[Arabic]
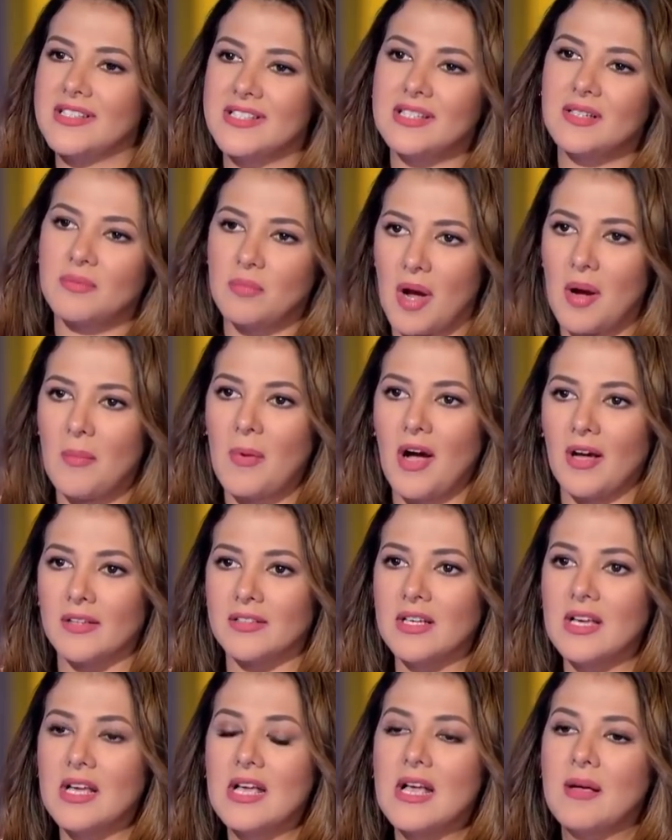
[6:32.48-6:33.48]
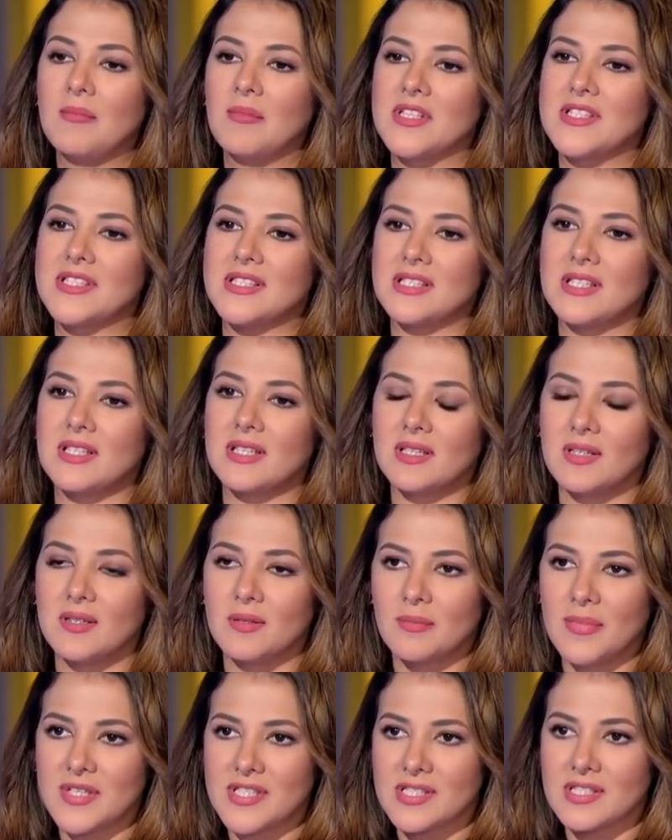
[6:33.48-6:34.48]
كتير مع بعض بس
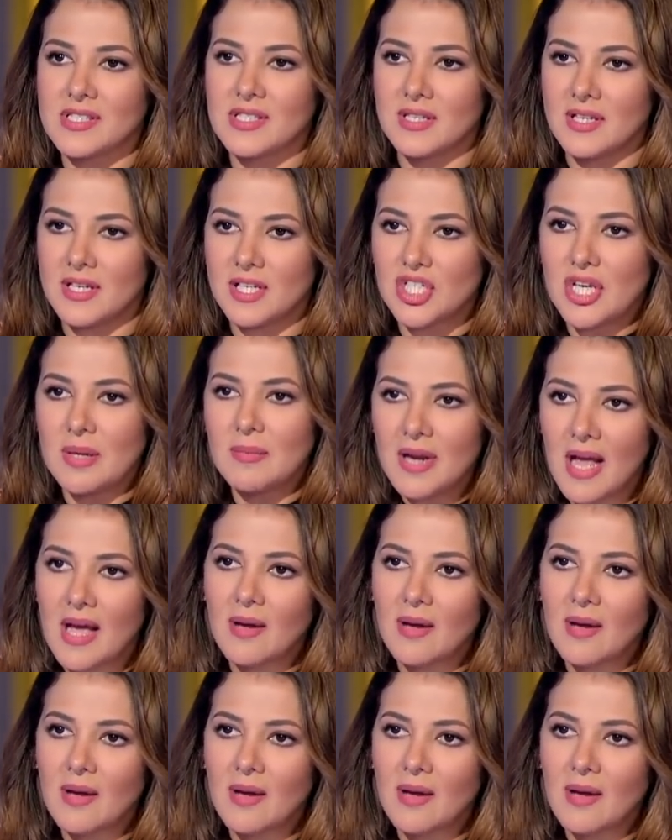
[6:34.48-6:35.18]
بس هشام